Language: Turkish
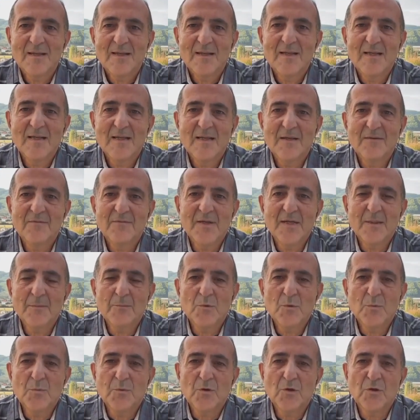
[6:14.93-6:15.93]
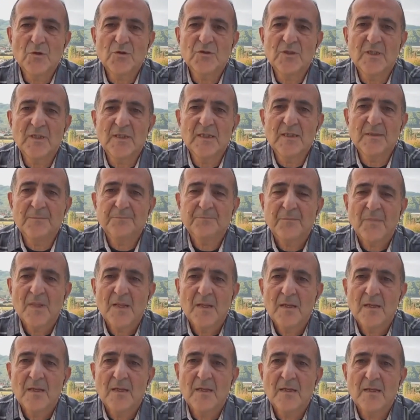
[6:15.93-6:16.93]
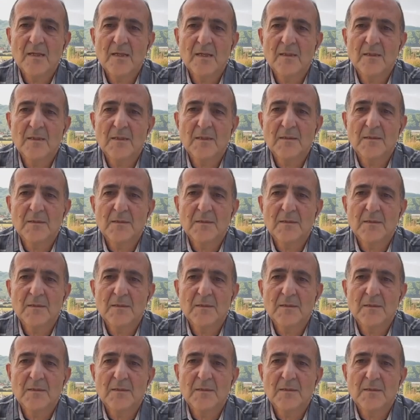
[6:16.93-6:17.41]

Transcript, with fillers: E, ve bu projeyi e,